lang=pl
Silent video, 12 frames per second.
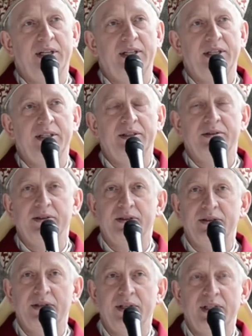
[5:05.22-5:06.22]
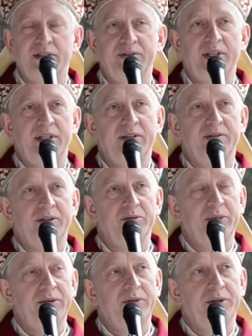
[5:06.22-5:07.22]
ale jest wiele
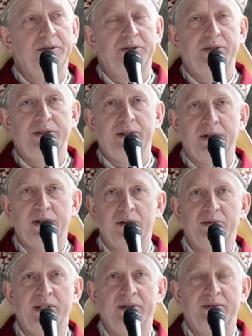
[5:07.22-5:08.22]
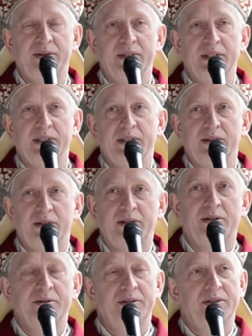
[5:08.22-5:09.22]
wątpliwości, obaw,
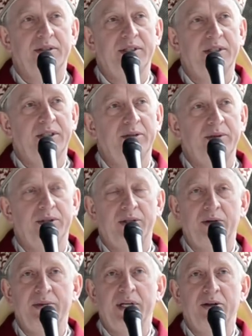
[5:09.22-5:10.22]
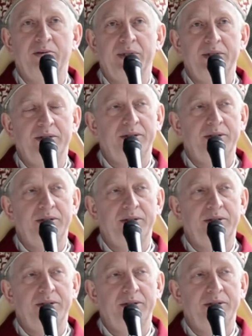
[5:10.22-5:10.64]
troski. Gdyby to miał być